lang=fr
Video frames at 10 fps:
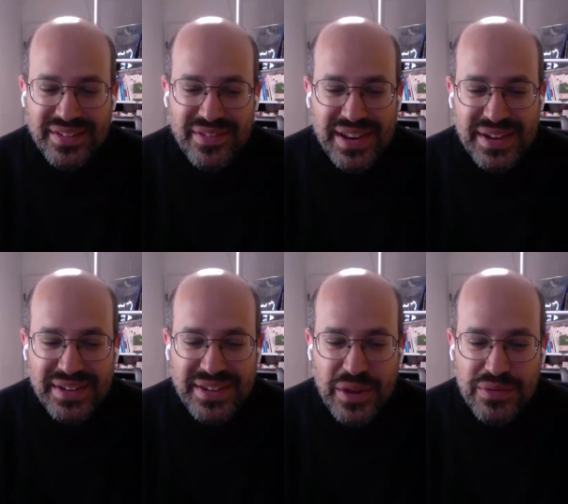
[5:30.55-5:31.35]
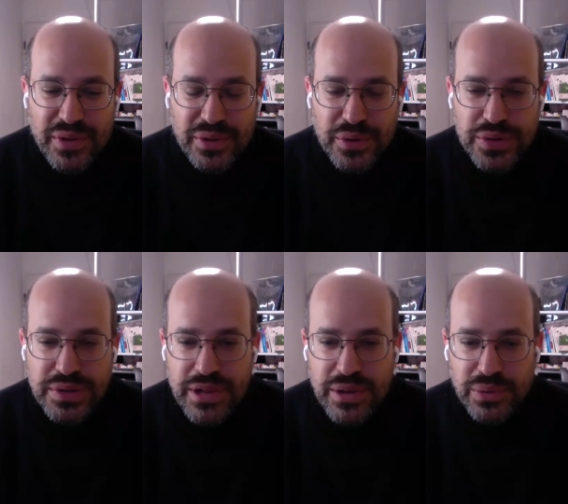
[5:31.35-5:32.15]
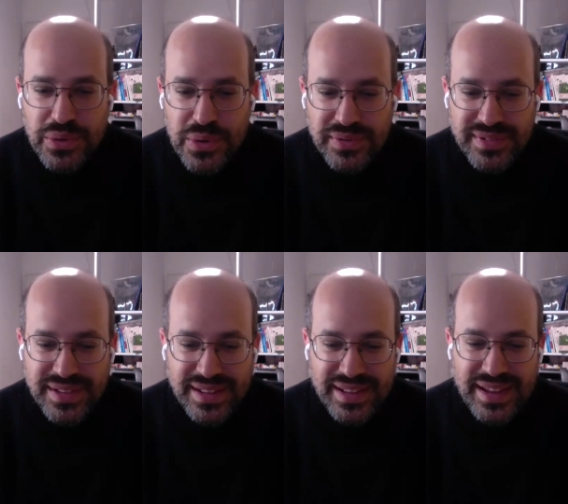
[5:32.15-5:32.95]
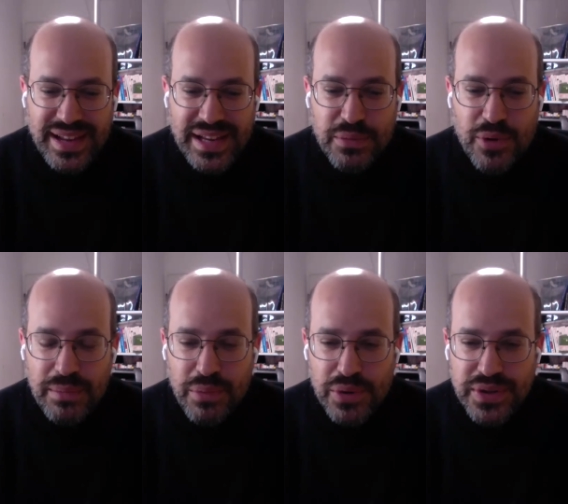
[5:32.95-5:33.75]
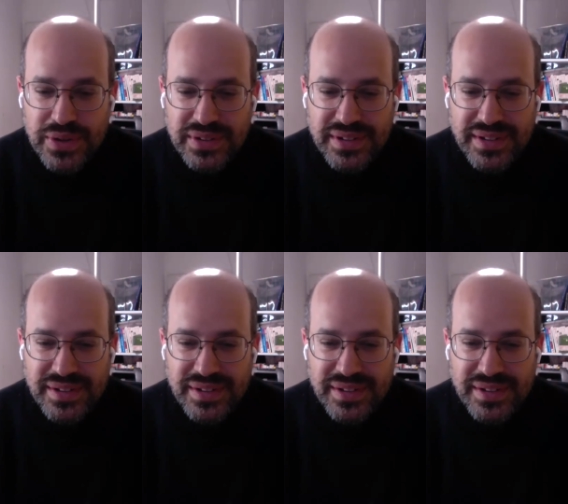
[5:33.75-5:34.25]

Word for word: voilà, il y a une vente de 10 millions d'euros, et là, je prends 1%,